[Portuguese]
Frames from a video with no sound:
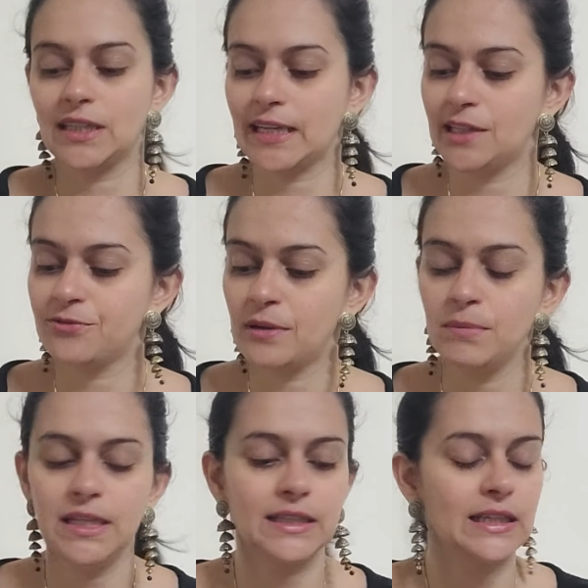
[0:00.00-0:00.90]
naquela
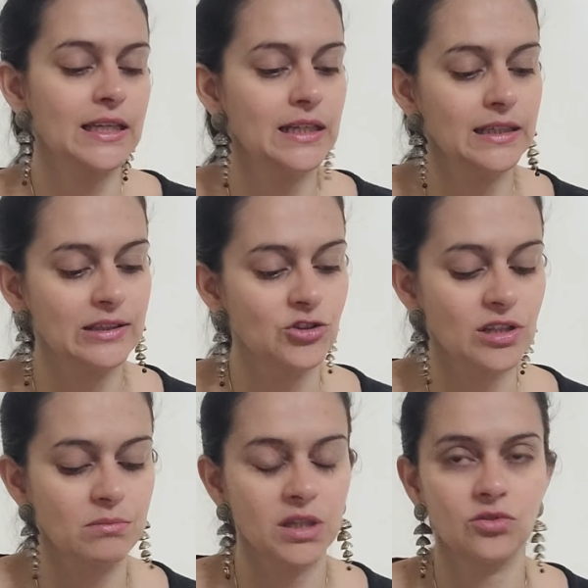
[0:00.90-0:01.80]
família, naquele
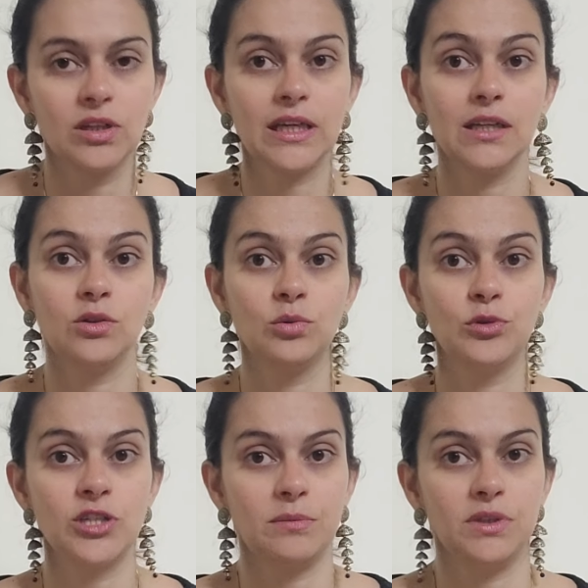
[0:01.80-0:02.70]
relacionamento, naquele
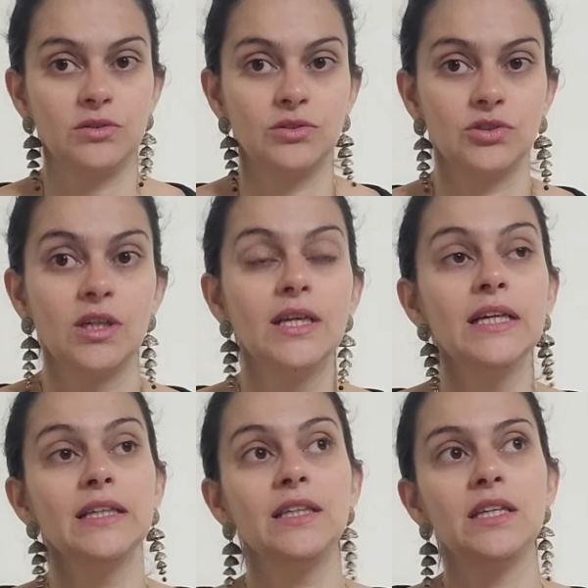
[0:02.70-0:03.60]
grupo de amigos.
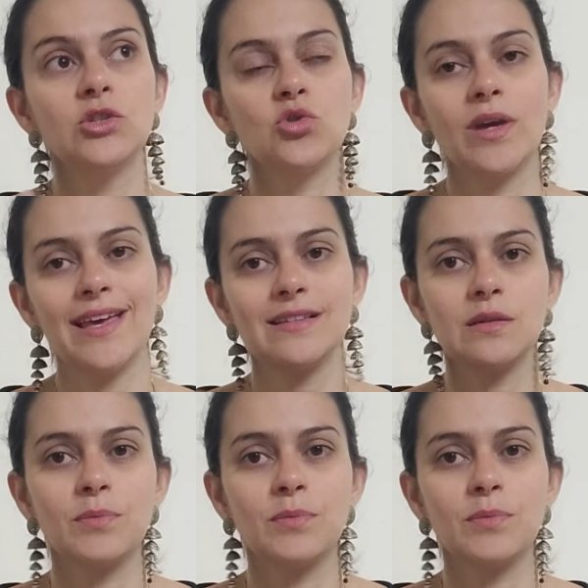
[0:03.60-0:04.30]
E isso, esse